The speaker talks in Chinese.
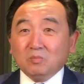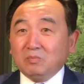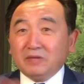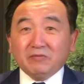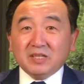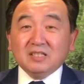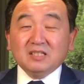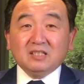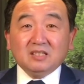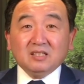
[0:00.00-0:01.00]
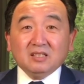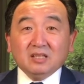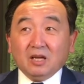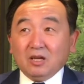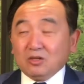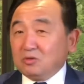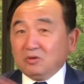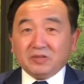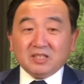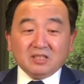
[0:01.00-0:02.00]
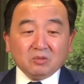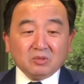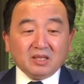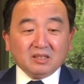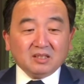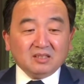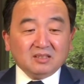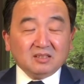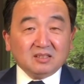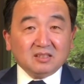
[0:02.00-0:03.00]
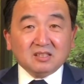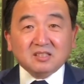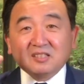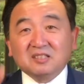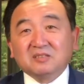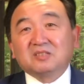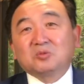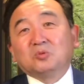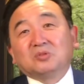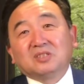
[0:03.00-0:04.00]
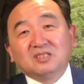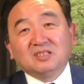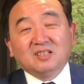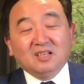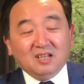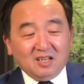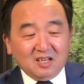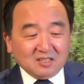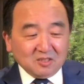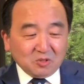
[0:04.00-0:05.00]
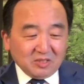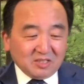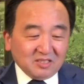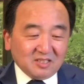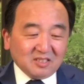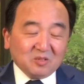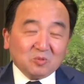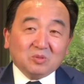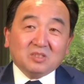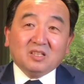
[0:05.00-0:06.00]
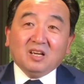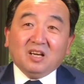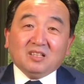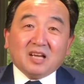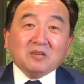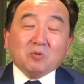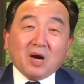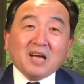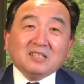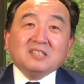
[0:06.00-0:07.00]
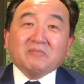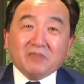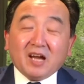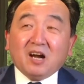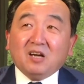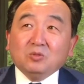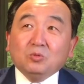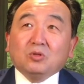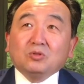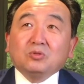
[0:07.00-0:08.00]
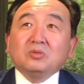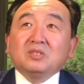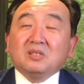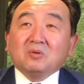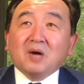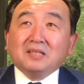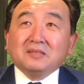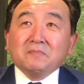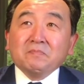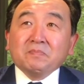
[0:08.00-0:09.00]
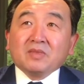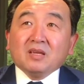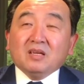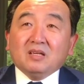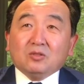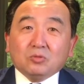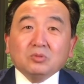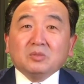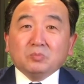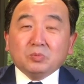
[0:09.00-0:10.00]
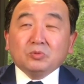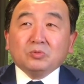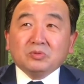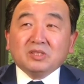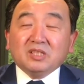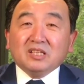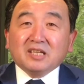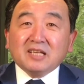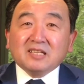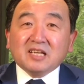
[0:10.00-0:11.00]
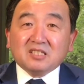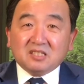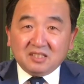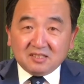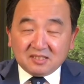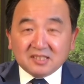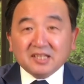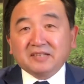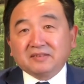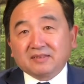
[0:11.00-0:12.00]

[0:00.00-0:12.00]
没飞机，所有飞机都停了，这是个故事啊，这确实是个故事。但是我还是认为哈，如果出事的话呢，出事不出事应该在十一之前，